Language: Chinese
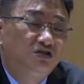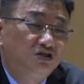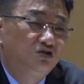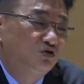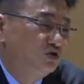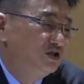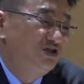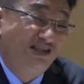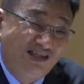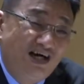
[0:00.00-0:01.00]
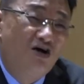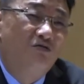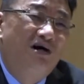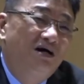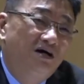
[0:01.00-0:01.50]
信徒的警告
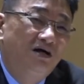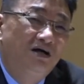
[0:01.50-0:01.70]
吗？